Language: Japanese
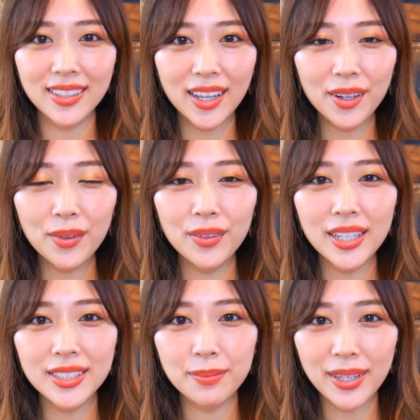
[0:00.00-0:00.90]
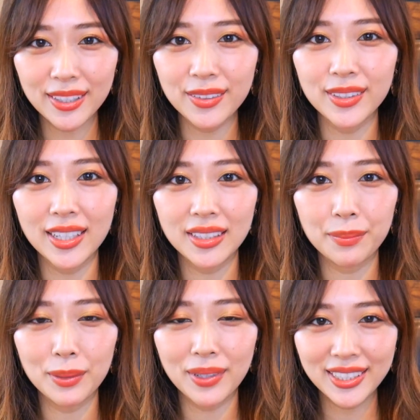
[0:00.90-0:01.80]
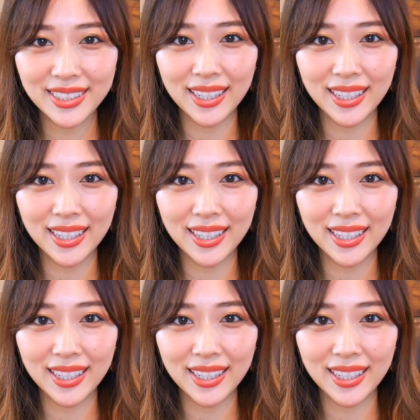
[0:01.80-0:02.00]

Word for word: イエローオレンジメイクをやってみまし